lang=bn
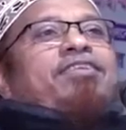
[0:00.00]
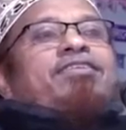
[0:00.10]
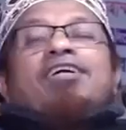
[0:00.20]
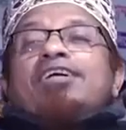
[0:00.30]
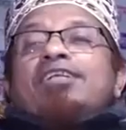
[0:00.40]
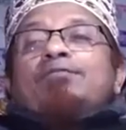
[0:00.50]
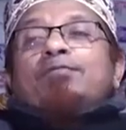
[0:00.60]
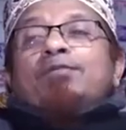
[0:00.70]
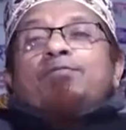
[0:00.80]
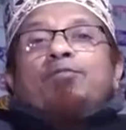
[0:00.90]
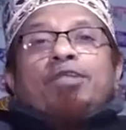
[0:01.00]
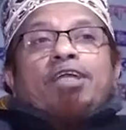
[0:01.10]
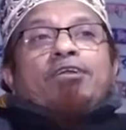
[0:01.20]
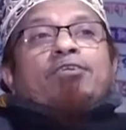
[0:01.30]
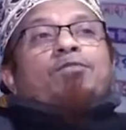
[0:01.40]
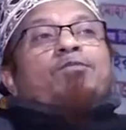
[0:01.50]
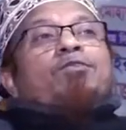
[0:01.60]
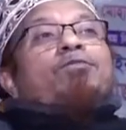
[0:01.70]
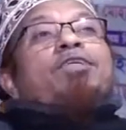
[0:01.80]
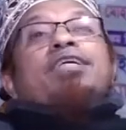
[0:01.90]
যে স্যার এইভাবে পৌনে এগারোটা
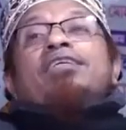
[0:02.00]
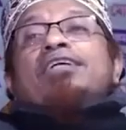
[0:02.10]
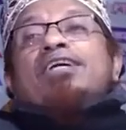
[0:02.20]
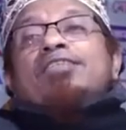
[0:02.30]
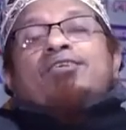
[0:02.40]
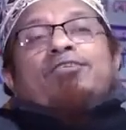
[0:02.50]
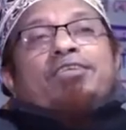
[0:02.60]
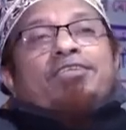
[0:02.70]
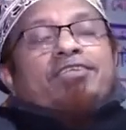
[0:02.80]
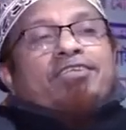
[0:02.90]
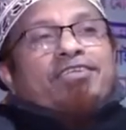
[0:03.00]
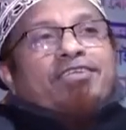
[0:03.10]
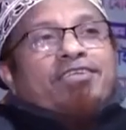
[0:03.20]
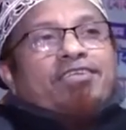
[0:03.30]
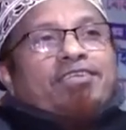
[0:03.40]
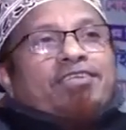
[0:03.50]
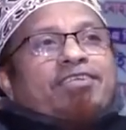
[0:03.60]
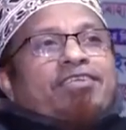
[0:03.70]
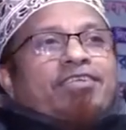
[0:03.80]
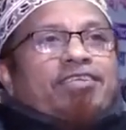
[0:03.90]
পর্যন্ত খেতে কাজ করেন
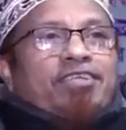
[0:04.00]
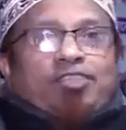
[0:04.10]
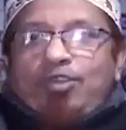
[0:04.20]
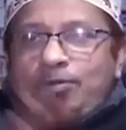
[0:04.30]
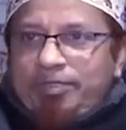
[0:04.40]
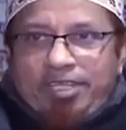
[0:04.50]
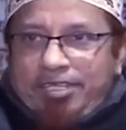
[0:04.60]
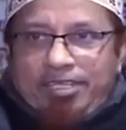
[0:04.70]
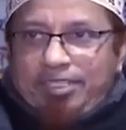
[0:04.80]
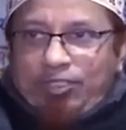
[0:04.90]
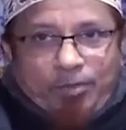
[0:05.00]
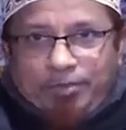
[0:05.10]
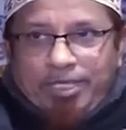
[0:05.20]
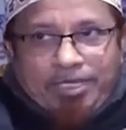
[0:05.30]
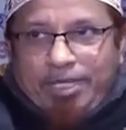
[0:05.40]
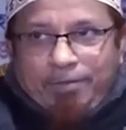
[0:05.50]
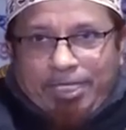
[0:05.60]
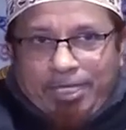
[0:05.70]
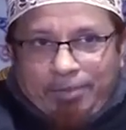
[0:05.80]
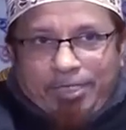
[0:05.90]
সব স্যার না সব স্যারের আবার
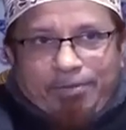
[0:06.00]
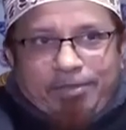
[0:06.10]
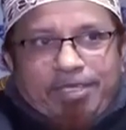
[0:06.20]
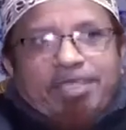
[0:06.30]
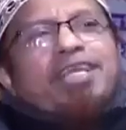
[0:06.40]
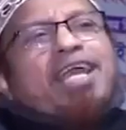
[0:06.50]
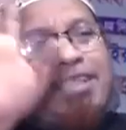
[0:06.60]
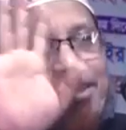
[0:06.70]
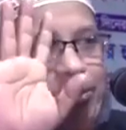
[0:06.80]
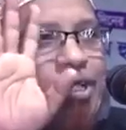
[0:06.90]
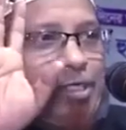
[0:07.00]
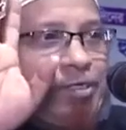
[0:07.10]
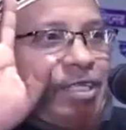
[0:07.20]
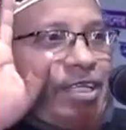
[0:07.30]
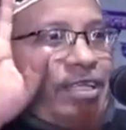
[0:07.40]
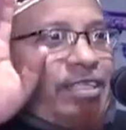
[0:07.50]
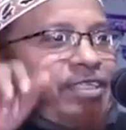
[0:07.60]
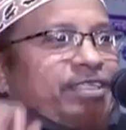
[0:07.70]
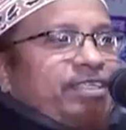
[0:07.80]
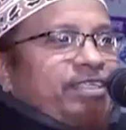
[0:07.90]
খেপে যাবেন না এটা দু একজনের
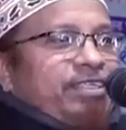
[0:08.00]
কাহিনী